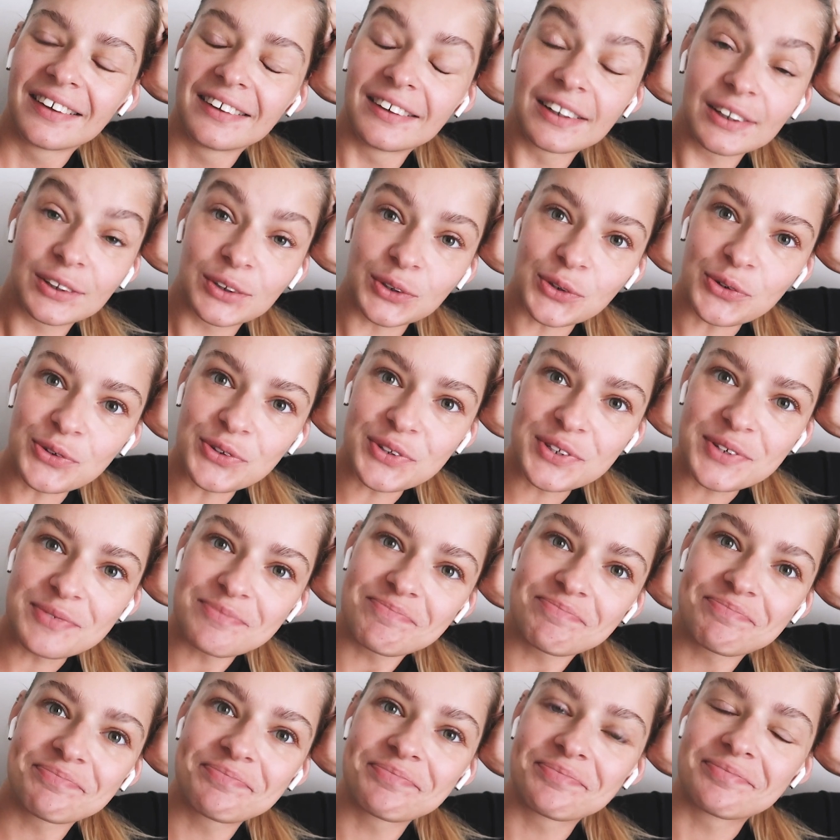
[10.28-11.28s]

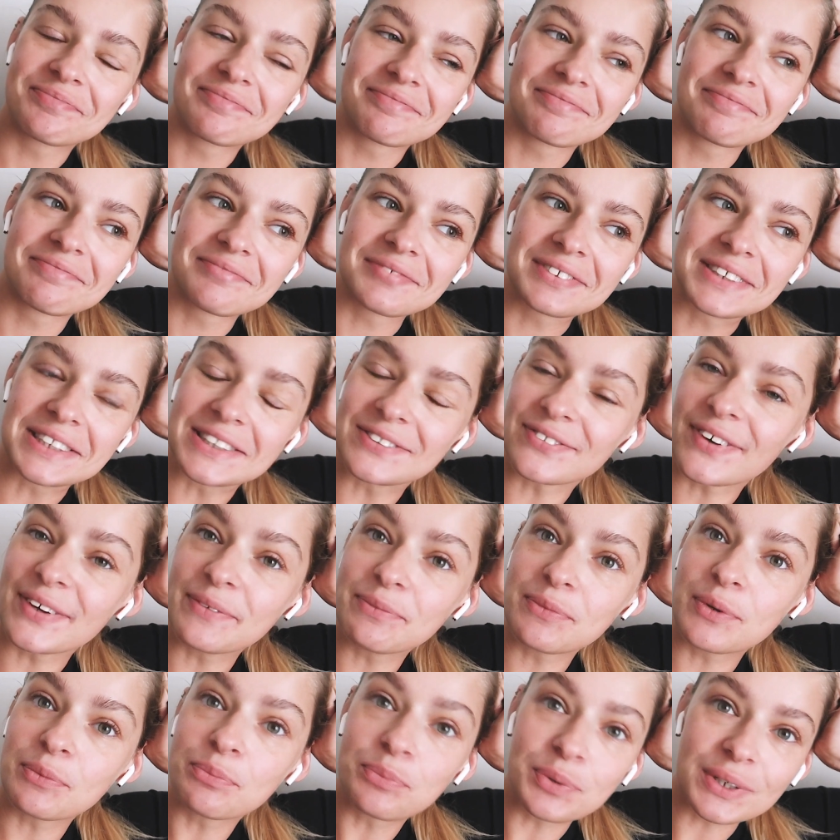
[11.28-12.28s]
электронным со
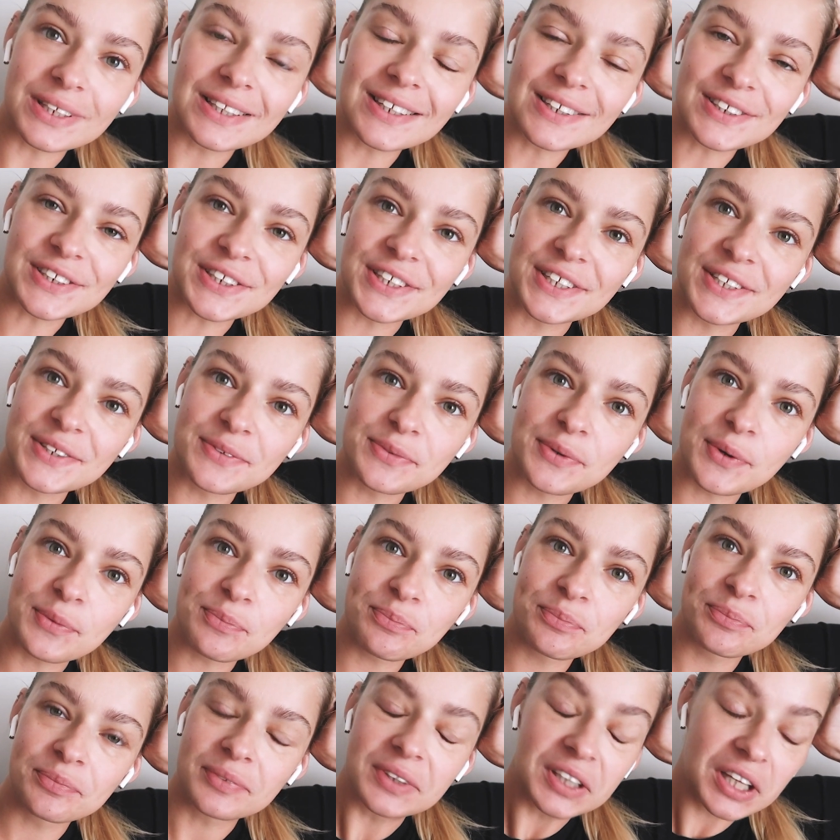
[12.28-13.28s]
своими предложениями.